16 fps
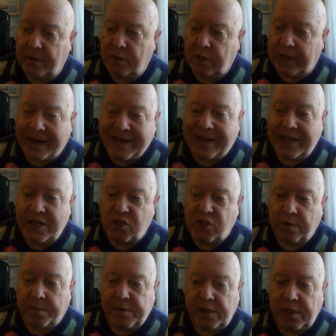какие
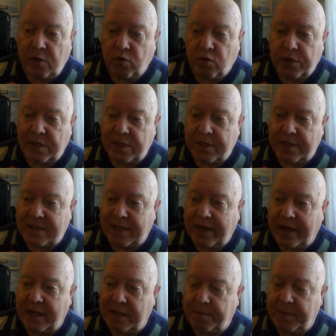собственные нужды
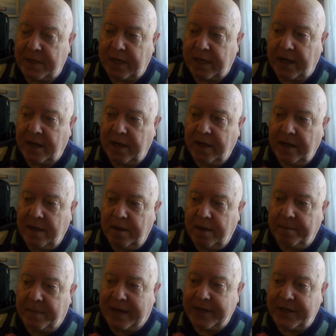заставят меня
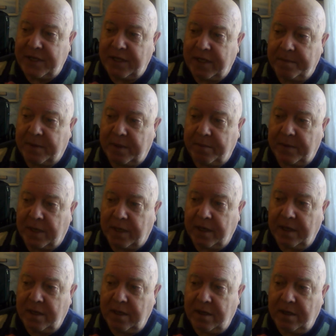пойти, например,